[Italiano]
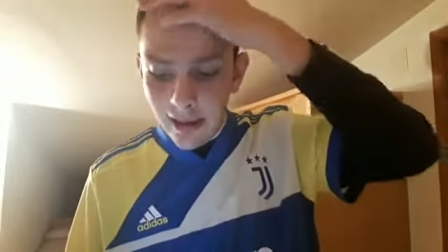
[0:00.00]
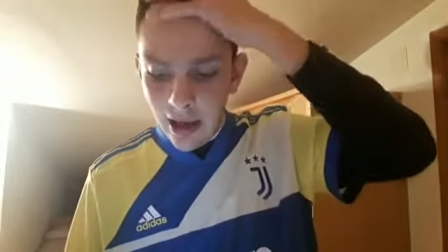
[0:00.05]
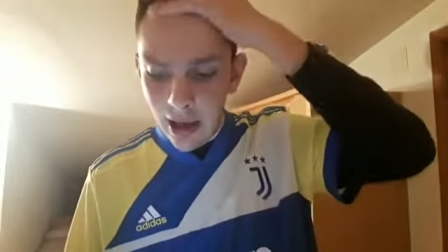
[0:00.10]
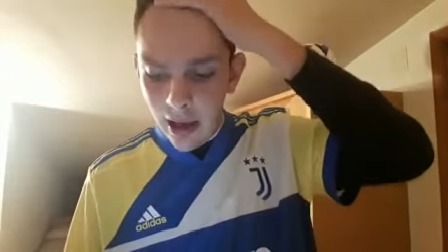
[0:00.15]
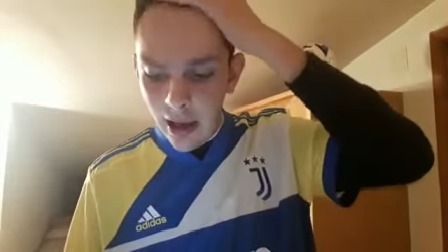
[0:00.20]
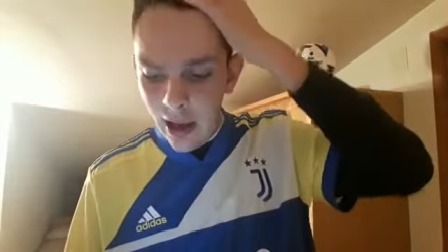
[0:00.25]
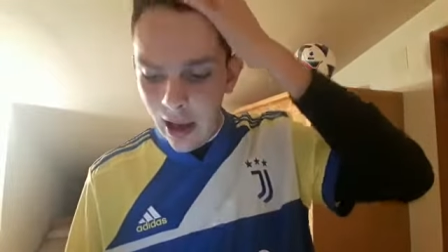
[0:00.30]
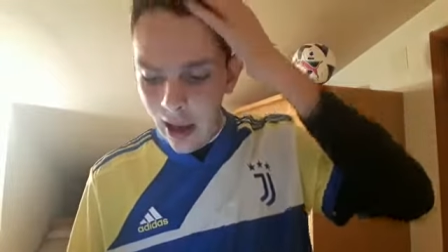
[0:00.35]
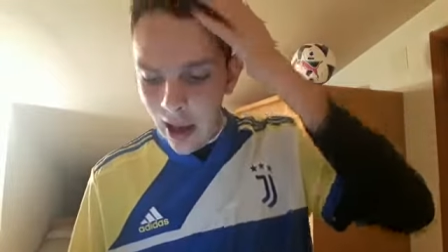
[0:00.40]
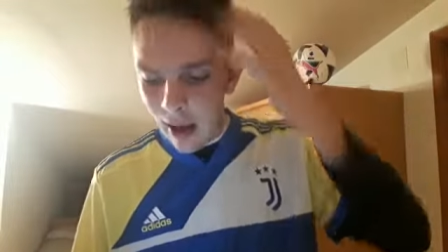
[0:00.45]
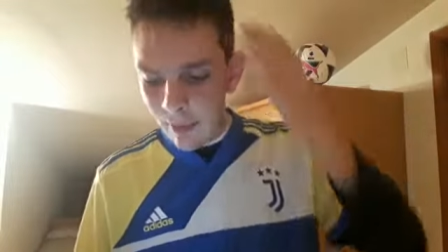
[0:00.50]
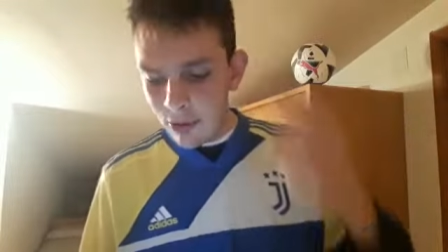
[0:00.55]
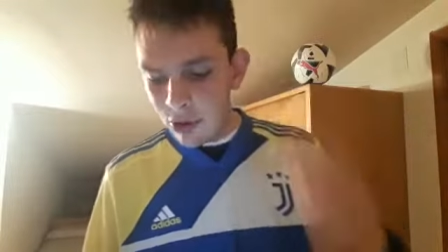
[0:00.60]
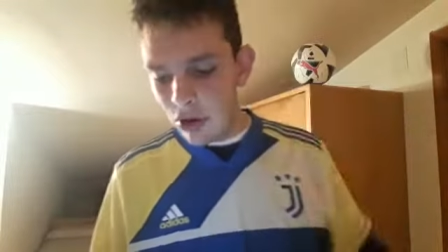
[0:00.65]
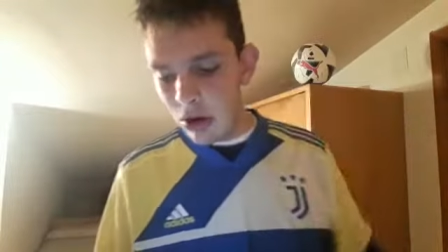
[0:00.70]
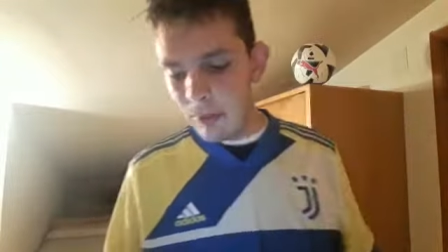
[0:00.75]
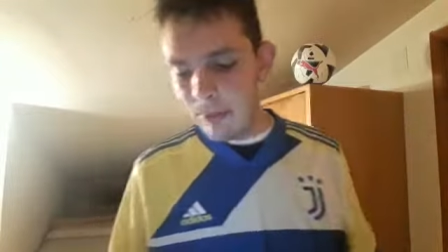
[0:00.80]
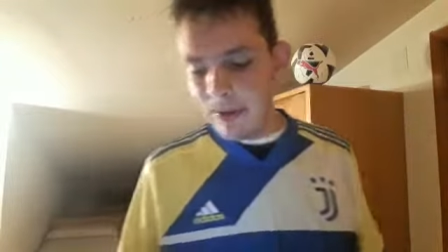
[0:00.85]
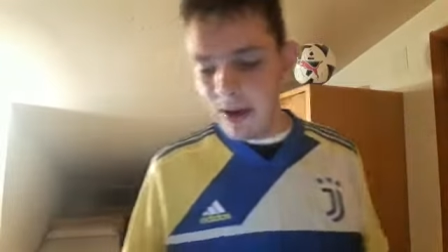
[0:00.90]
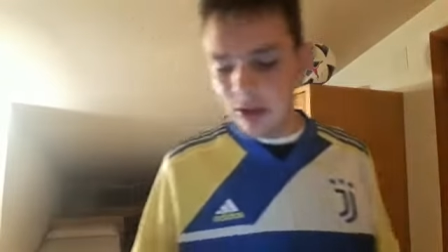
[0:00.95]
la, la
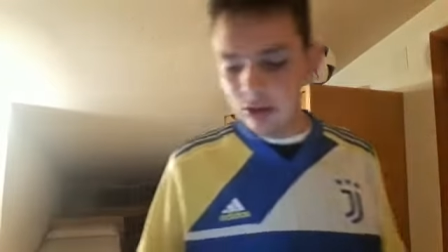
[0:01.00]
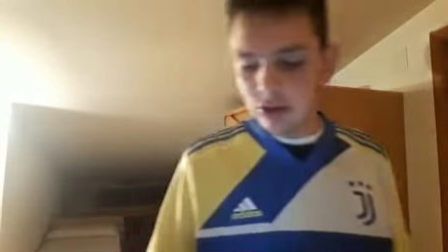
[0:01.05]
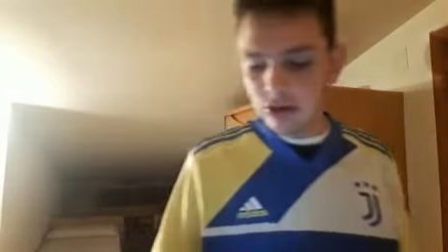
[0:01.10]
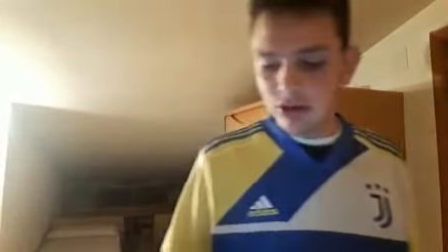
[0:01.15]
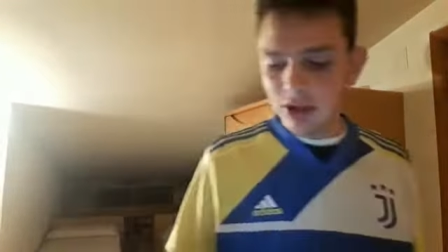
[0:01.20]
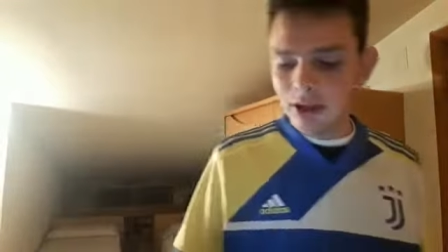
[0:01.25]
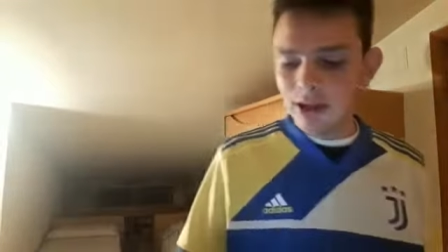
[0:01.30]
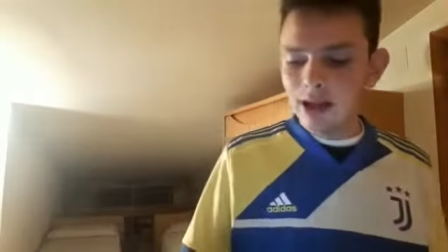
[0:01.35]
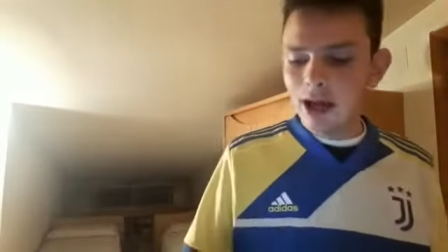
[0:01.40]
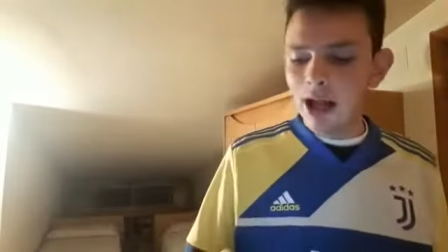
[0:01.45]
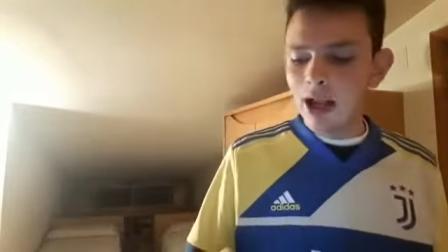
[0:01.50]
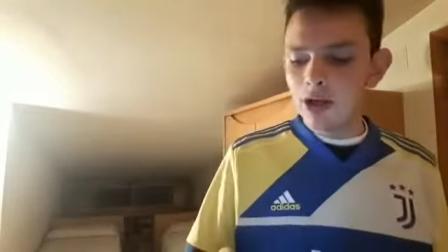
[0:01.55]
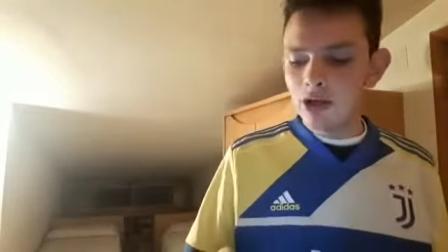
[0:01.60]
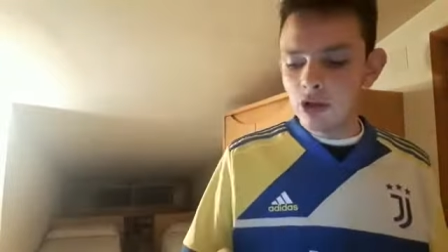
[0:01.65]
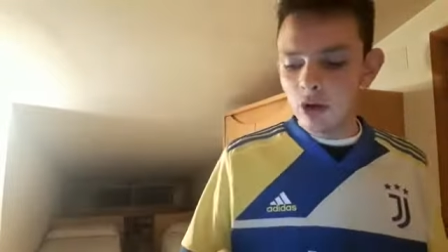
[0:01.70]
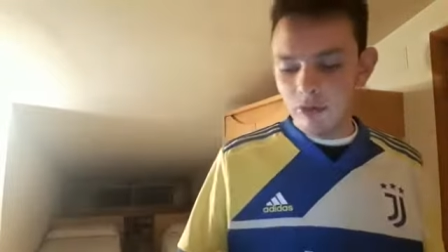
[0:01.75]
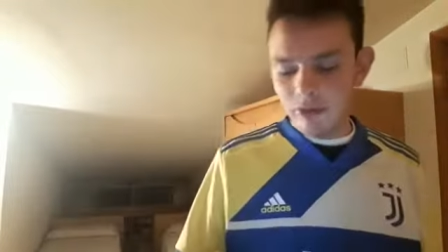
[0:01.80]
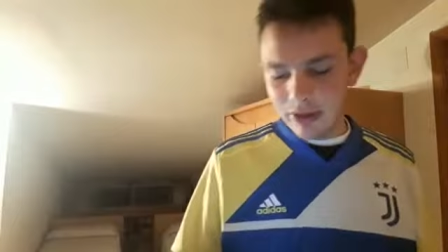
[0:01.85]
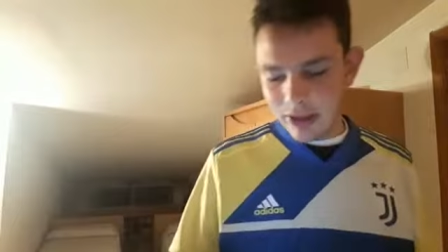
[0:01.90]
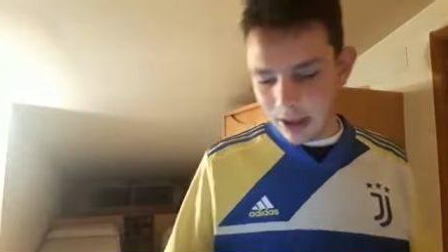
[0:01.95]
migliore applicazione del
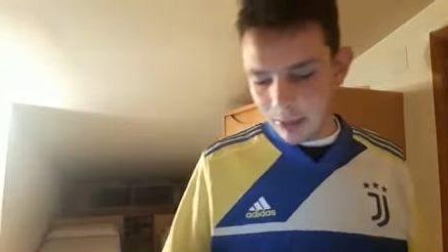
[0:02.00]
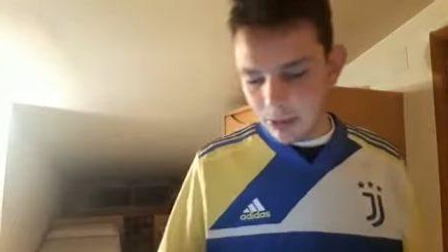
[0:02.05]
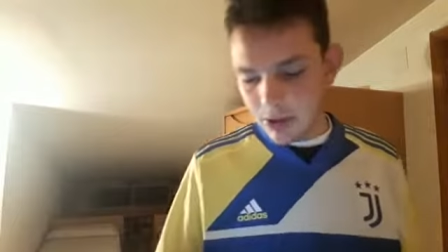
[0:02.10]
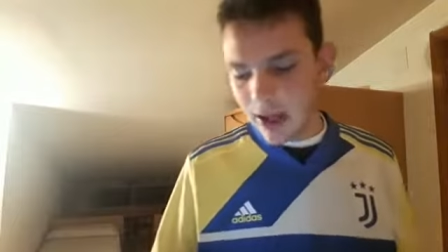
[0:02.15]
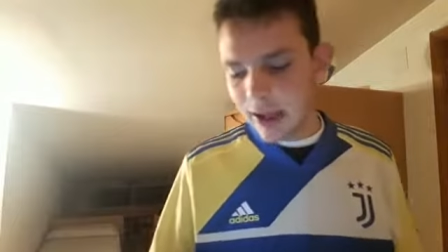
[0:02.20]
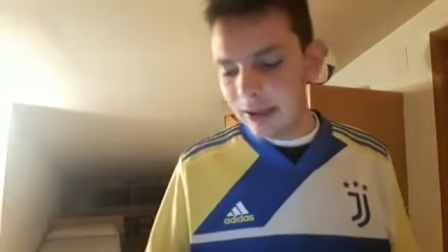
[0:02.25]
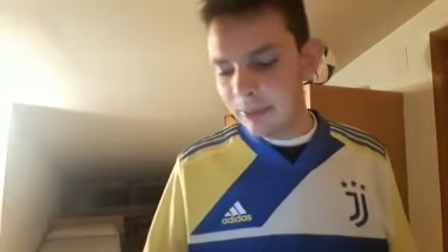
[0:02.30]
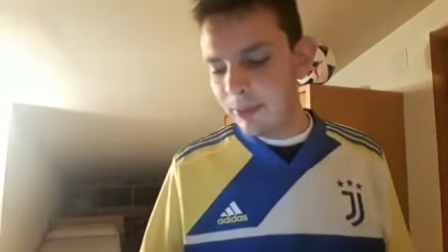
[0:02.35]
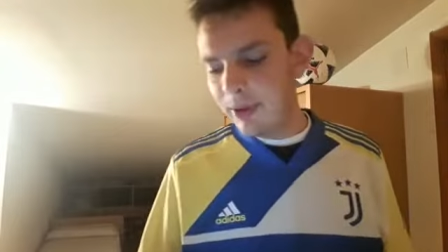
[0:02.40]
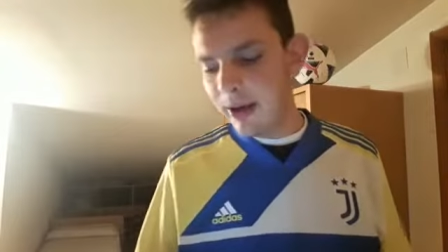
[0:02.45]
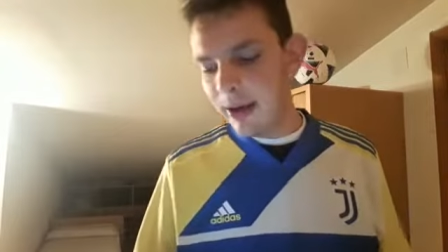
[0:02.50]
calcio vediamo un attimo